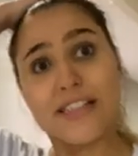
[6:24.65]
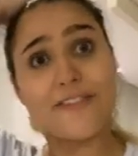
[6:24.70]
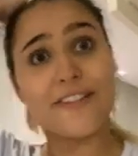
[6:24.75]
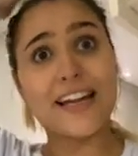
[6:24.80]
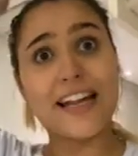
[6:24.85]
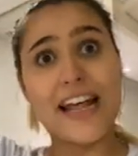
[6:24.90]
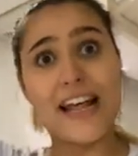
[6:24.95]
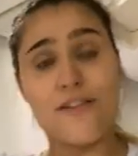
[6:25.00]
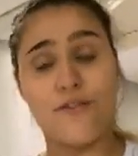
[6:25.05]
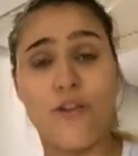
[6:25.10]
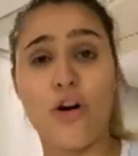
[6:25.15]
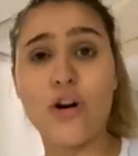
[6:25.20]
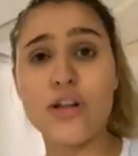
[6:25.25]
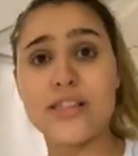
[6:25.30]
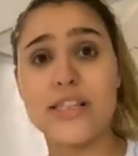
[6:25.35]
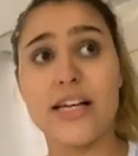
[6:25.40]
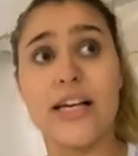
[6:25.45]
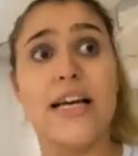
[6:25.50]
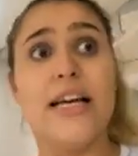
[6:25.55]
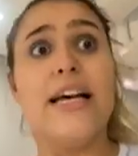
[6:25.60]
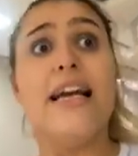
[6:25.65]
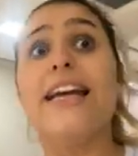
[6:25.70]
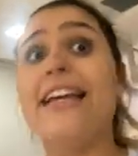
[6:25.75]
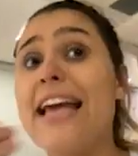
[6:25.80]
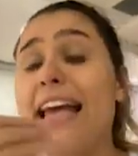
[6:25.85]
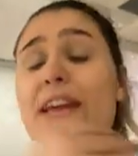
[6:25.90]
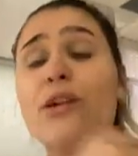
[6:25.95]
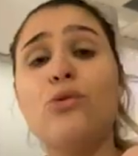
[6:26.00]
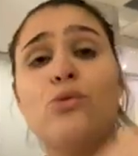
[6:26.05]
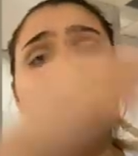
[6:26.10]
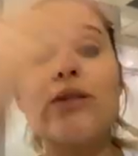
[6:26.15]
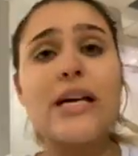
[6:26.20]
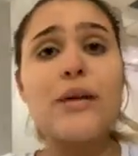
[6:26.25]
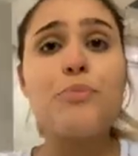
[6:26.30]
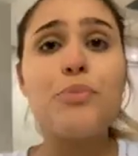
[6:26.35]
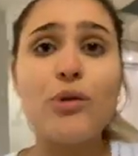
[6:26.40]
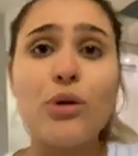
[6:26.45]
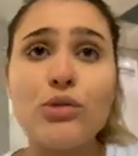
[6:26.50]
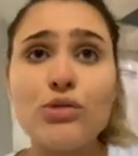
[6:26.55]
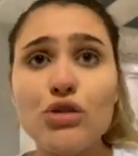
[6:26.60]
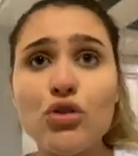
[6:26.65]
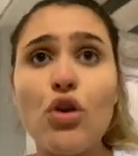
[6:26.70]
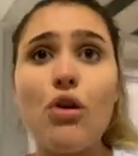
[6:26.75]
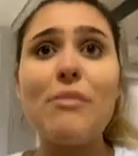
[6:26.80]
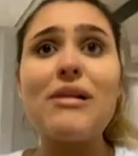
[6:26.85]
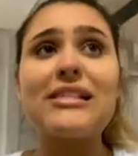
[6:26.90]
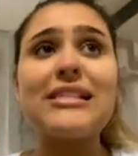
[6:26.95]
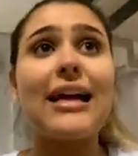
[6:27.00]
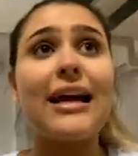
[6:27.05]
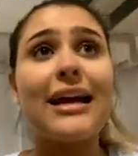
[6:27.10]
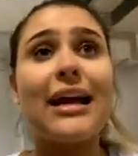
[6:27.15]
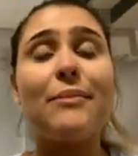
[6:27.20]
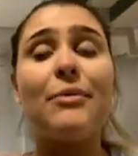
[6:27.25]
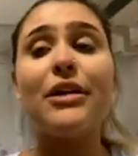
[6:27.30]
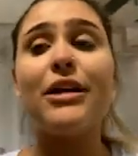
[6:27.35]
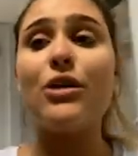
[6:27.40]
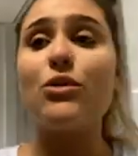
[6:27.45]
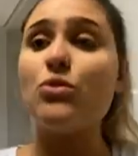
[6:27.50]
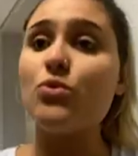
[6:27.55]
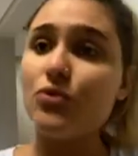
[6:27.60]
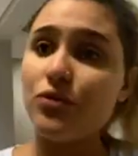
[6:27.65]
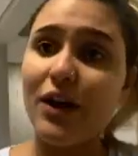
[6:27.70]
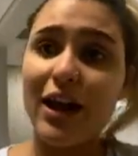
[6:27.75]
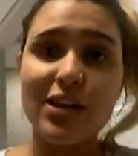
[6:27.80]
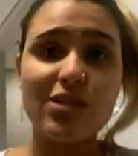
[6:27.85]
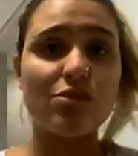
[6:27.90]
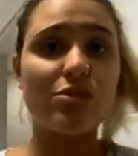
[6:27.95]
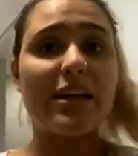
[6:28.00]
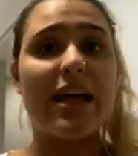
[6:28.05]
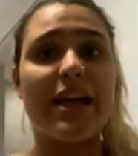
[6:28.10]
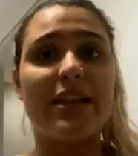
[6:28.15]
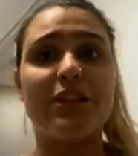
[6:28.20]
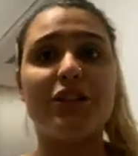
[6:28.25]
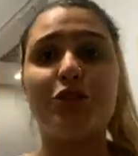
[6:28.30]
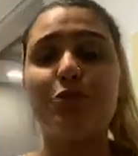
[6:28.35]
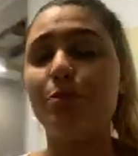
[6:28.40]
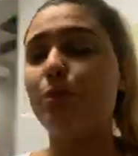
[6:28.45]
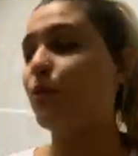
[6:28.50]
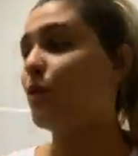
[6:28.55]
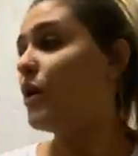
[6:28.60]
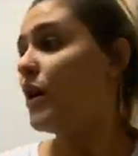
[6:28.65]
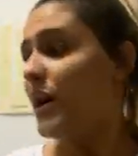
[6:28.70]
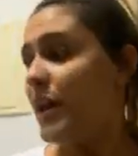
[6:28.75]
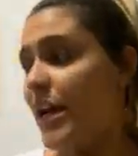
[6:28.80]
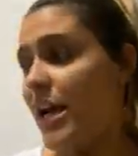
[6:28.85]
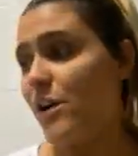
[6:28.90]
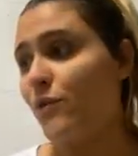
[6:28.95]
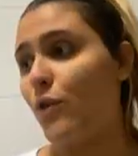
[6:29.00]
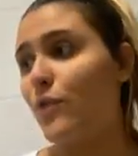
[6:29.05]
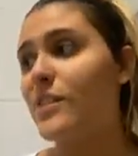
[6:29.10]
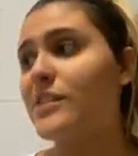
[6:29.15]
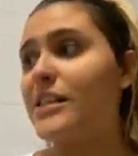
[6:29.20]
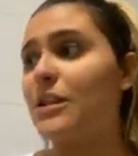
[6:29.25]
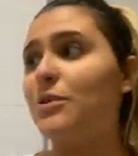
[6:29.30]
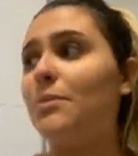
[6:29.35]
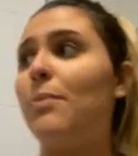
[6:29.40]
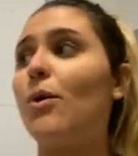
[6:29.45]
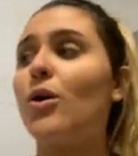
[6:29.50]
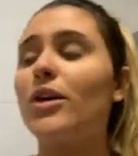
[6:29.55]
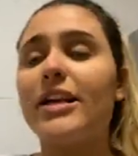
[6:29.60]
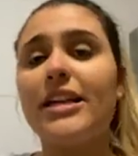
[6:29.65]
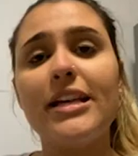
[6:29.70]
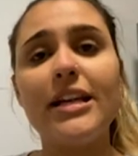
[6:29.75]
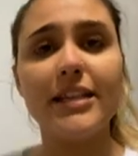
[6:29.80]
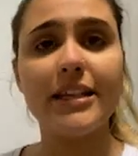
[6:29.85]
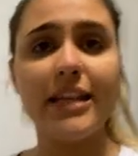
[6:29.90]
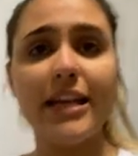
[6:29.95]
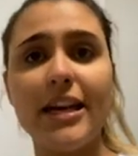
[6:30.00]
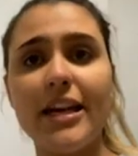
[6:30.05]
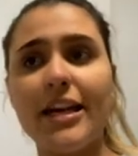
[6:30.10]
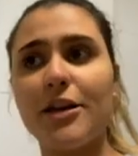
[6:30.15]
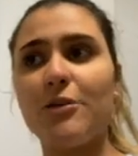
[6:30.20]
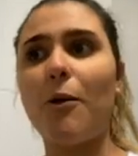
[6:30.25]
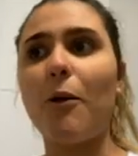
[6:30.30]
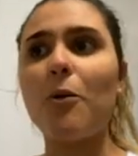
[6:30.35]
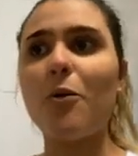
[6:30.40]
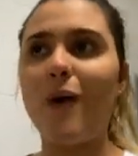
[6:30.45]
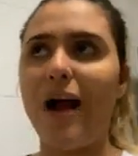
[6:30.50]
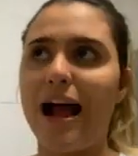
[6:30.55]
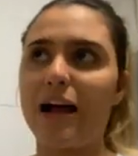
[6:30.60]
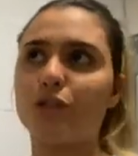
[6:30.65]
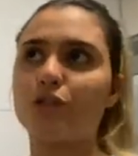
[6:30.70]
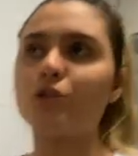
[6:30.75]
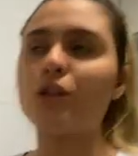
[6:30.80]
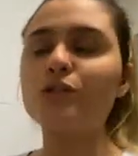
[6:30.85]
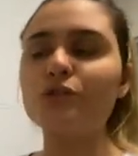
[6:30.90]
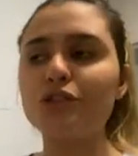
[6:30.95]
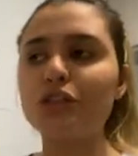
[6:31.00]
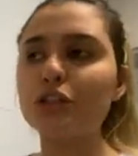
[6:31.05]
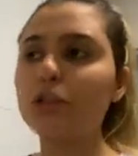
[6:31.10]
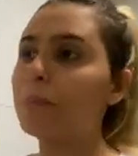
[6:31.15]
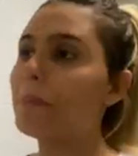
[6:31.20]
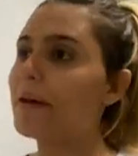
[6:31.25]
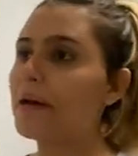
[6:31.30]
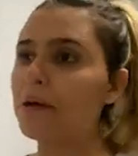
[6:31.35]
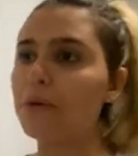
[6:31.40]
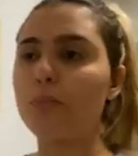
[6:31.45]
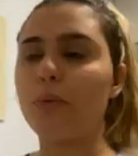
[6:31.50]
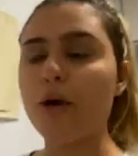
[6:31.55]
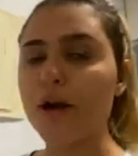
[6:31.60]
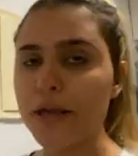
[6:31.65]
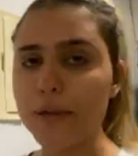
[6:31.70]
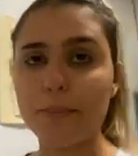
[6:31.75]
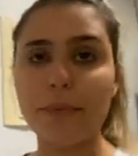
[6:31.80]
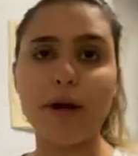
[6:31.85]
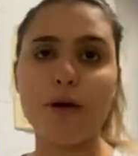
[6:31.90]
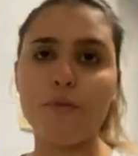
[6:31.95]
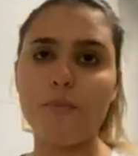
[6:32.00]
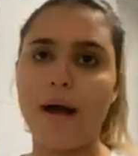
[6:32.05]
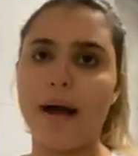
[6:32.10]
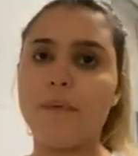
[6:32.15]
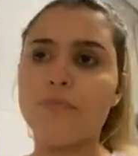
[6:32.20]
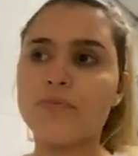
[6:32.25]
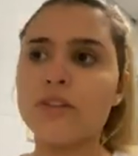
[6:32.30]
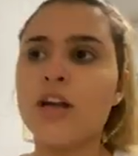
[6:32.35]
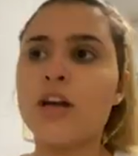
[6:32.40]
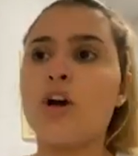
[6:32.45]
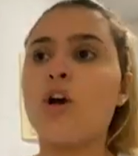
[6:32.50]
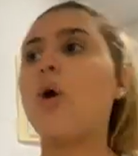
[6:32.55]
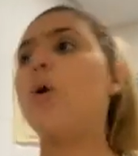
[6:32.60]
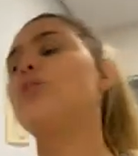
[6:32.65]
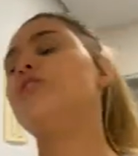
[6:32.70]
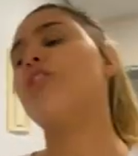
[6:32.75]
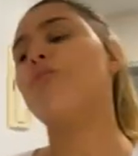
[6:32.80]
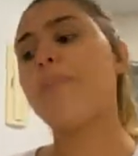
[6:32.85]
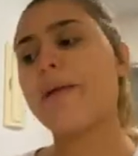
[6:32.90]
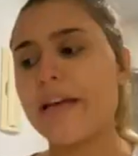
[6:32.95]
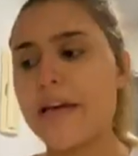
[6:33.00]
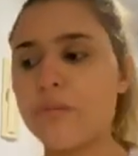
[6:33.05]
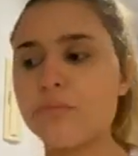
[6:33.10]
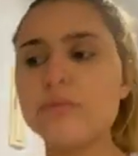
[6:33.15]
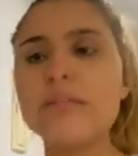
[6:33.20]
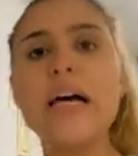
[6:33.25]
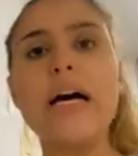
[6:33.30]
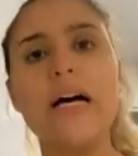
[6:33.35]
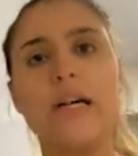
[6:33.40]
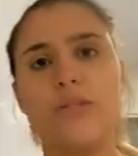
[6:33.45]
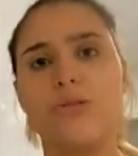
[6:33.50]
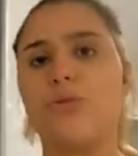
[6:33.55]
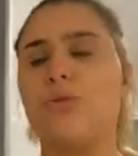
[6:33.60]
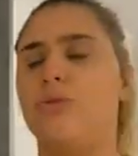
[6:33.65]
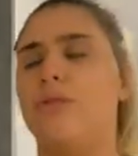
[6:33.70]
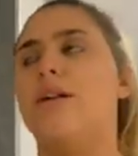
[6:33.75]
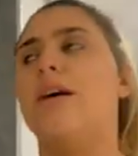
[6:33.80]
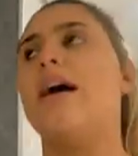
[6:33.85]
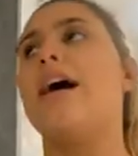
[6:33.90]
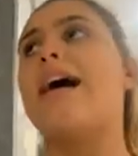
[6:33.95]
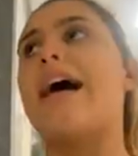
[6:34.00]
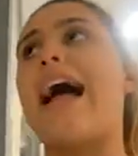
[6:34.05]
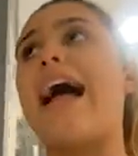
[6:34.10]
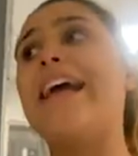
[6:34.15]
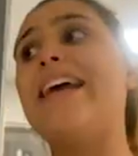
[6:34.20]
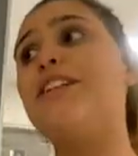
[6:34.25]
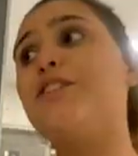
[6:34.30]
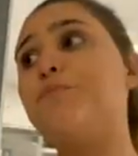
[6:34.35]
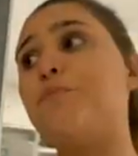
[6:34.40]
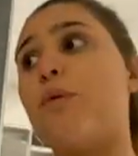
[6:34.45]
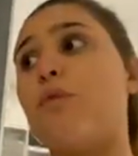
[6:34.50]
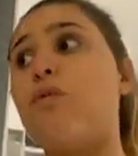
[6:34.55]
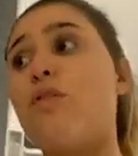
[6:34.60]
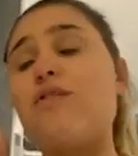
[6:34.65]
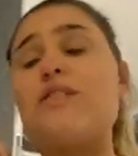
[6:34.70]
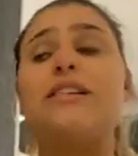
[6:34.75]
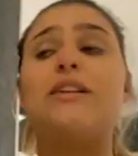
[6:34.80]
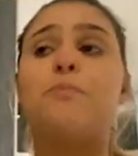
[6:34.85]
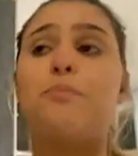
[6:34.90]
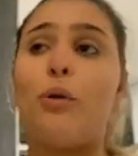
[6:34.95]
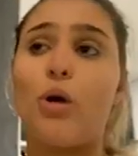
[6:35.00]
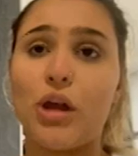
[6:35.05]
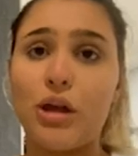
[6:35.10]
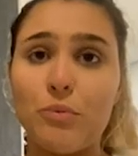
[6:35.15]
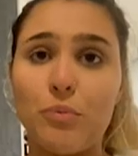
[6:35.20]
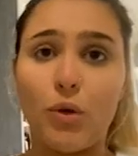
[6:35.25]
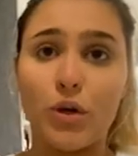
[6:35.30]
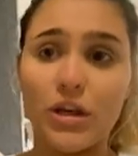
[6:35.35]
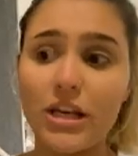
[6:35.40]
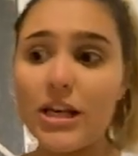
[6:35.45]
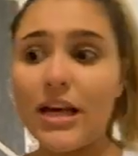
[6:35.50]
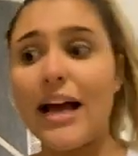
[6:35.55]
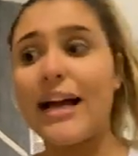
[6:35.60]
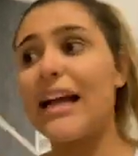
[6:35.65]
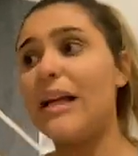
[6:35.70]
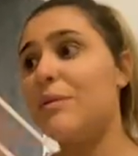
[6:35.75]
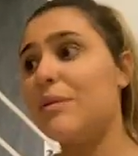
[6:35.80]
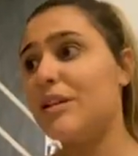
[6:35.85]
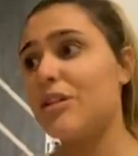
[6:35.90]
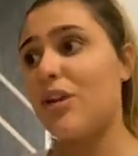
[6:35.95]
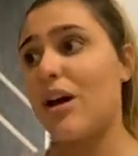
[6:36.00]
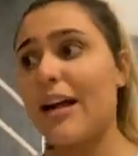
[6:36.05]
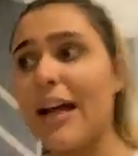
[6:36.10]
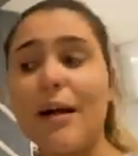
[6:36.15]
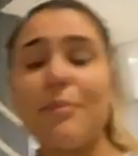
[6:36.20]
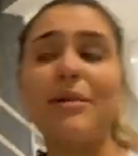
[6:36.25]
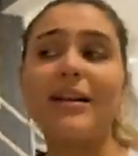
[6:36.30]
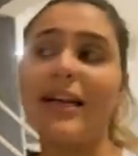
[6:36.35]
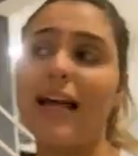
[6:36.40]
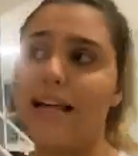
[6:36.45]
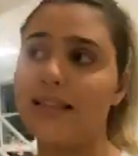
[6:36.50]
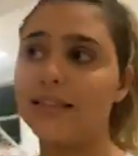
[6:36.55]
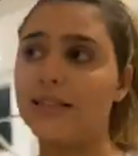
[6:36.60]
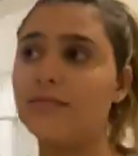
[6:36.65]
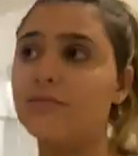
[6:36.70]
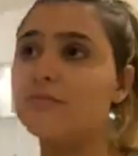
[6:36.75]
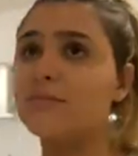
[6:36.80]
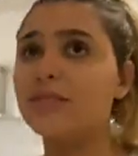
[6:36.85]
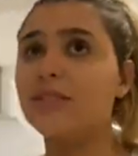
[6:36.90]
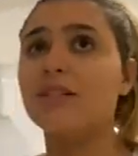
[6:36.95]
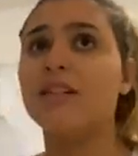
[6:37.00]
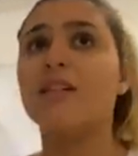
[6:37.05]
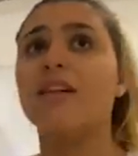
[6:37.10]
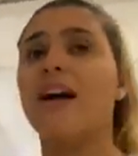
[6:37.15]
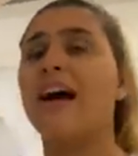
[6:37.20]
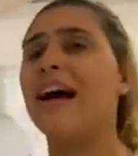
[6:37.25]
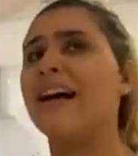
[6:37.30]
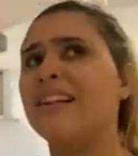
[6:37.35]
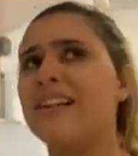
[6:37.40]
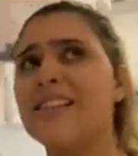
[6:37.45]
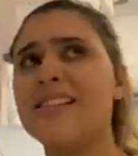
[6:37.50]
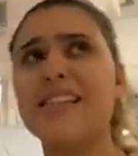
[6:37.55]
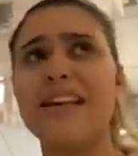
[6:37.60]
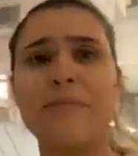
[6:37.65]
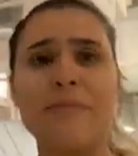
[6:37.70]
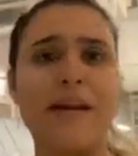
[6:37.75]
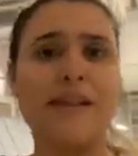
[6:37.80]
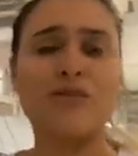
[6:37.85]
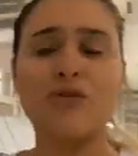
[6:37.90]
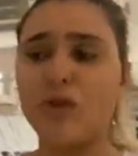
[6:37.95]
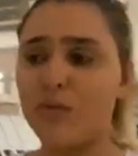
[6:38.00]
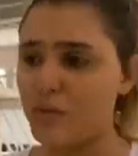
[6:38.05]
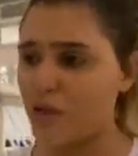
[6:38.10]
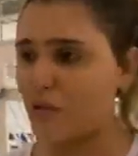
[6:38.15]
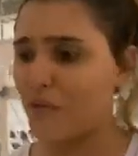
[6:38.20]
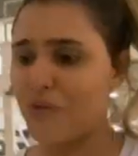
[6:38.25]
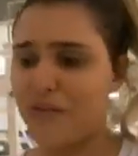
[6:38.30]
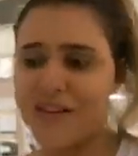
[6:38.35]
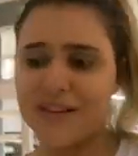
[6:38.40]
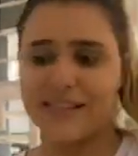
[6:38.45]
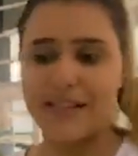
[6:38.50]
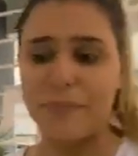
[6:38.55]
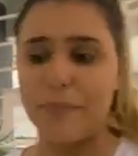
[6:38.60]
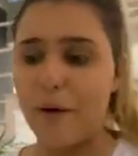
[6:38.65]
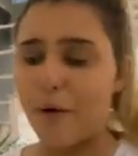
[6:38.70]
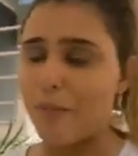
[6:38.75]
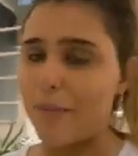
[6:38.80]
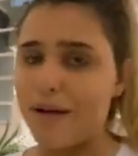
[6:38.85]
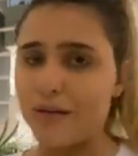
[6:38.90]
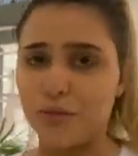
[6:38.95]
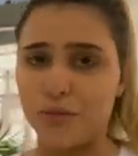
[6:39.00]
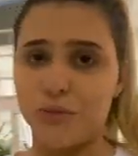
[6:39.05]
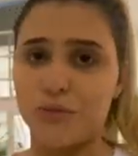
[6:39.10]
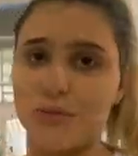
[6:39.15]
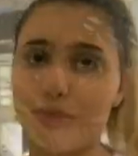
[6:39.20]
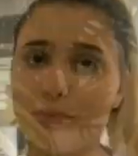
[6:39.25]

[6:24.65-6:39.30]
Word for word: a ficar nervosa. E aí eu não sei por onde começar, acaba que eu não faço nada. Tipo, eu vou fazendo um pouquinho aqui, igual parto. Todo dia eu tô pegando um pouquinho pra arrumar. Ontem eu peguei um tanto. Aí, tipo, eu vou fazendo um pouquinho, pouquinho, acaba que não acaba nada. Ai, nem sei mais como que eu vou fazer pra arrumar tudo.